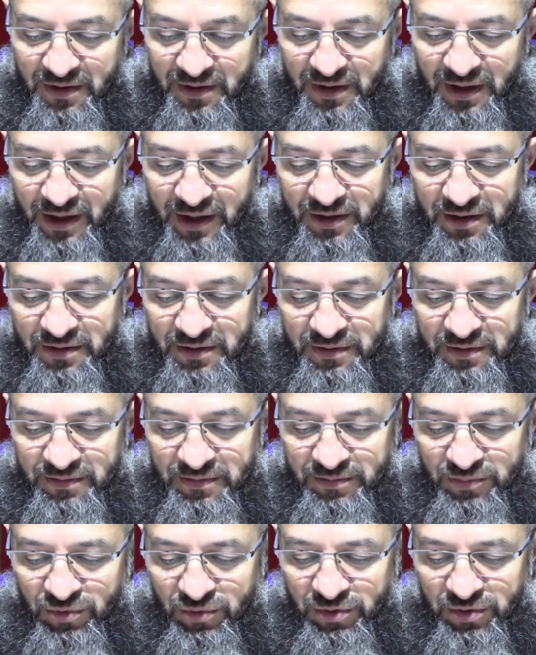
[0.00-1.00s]
Yani
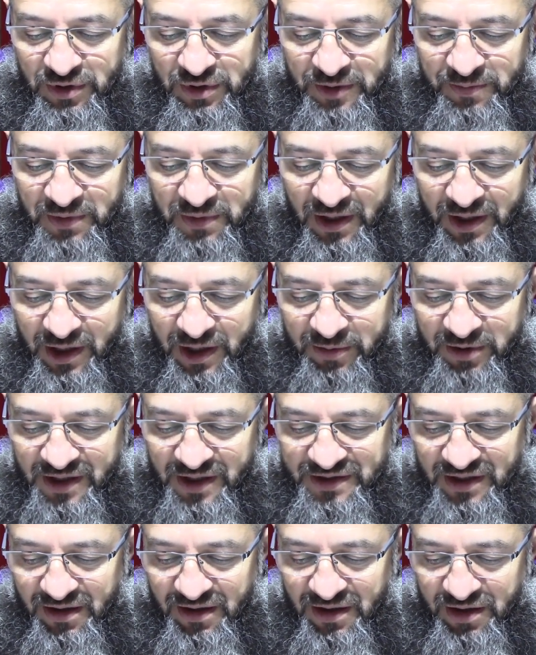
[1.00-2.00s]
bunu İbn Arabi
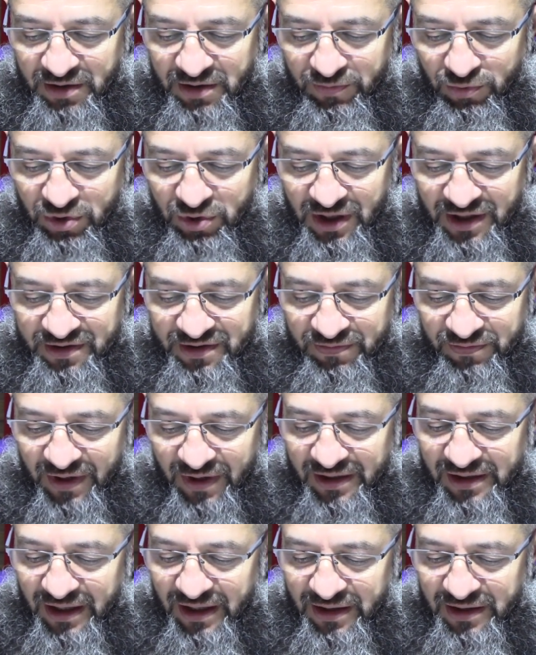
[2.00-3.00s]
Hazretleri Fütuhat'ın
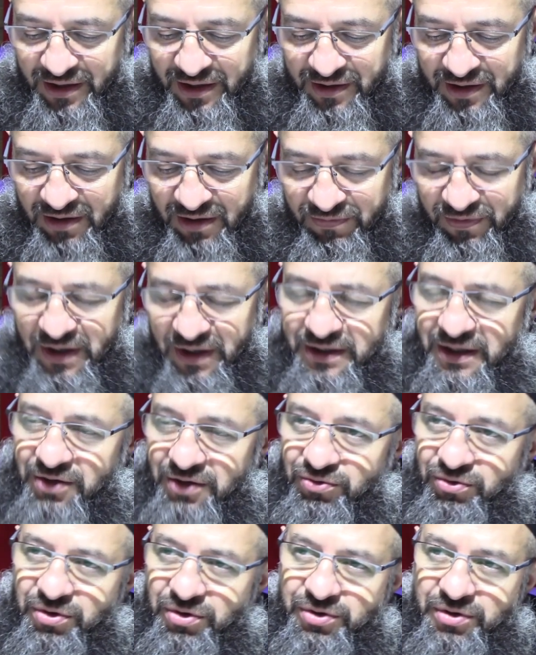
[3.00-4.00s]
farklı yerlerinde ifade
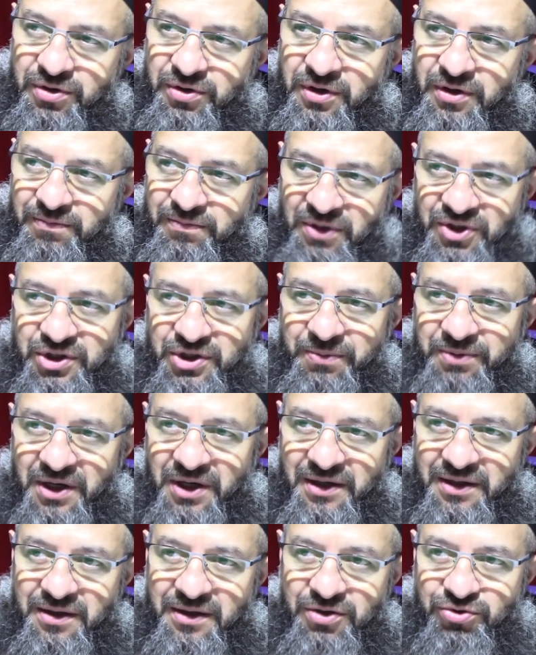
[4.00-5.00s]
ediyor. Başka bir
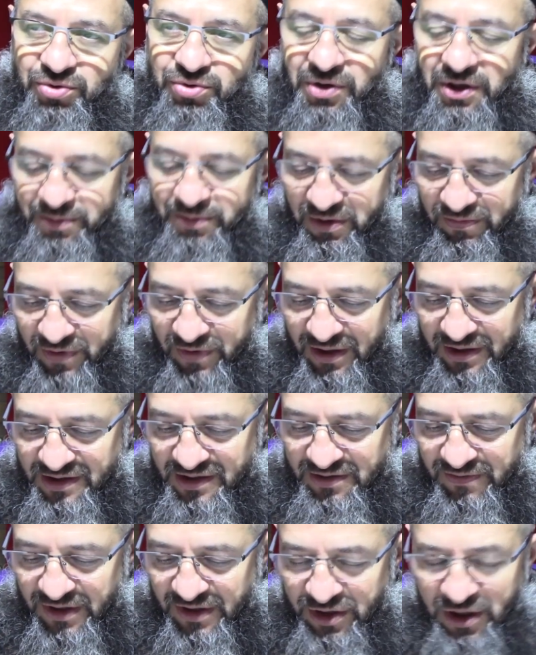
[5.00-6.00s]
yerde de şöyle bir
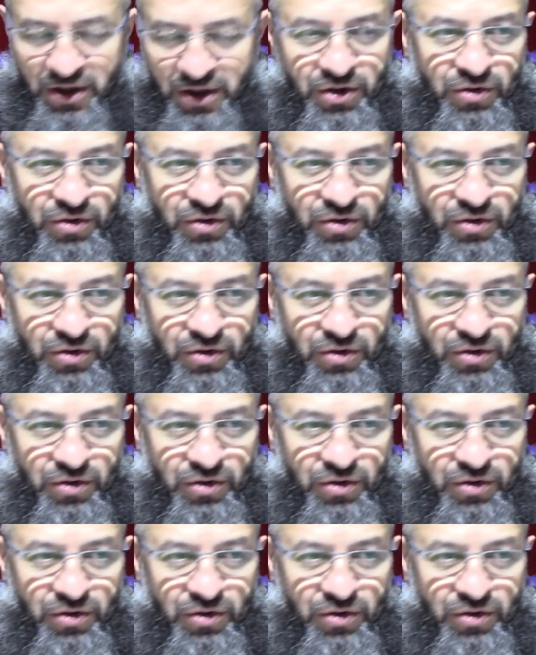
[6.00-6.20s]
ifadesi var.